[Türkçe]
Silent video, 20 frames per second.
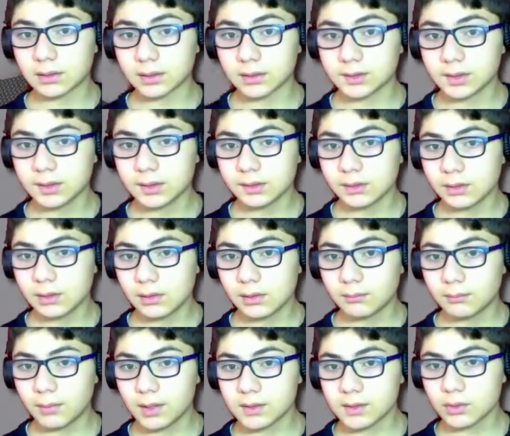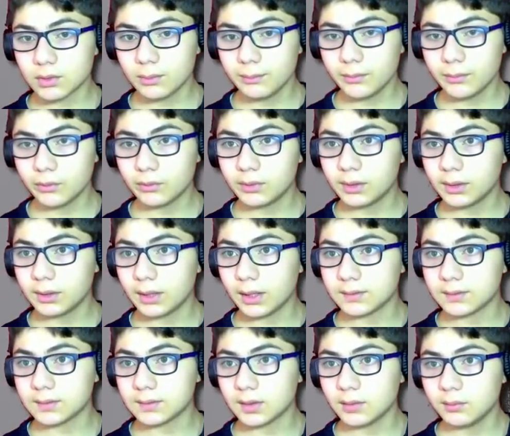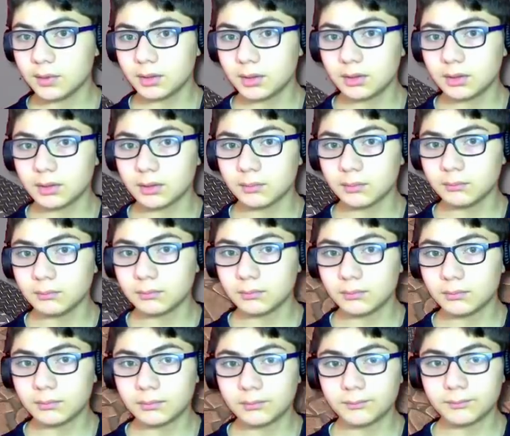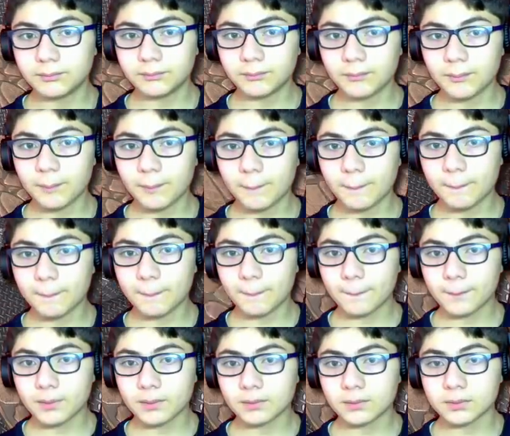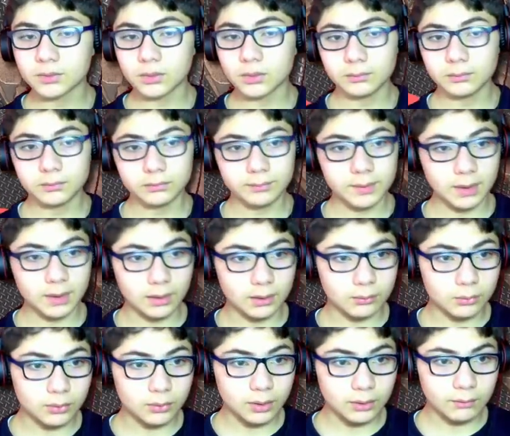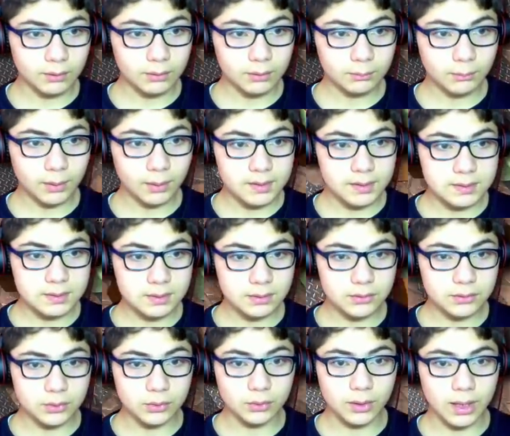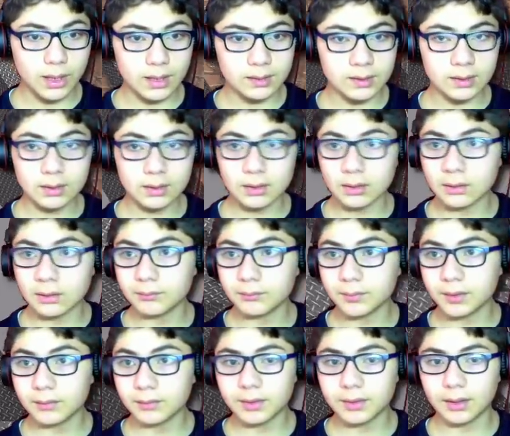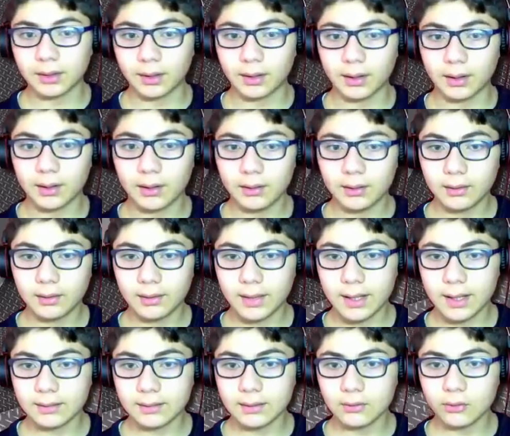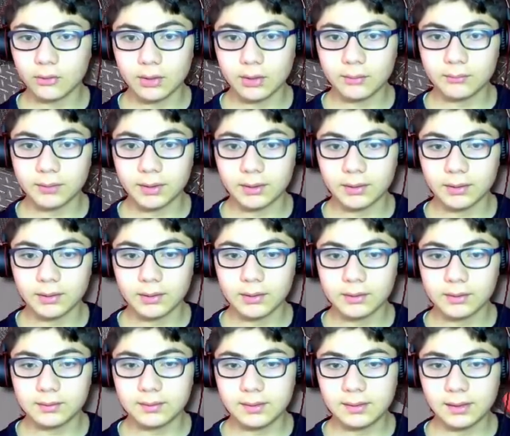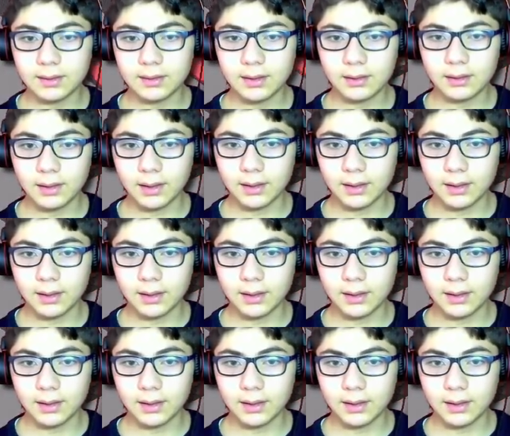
arkadaşlar. By Zombie Only Gate. Hemen alalım. Zom bir dakika burada ne var? By Statue. Heykel alalım bir de bir dakika. Heykel önemli. DNA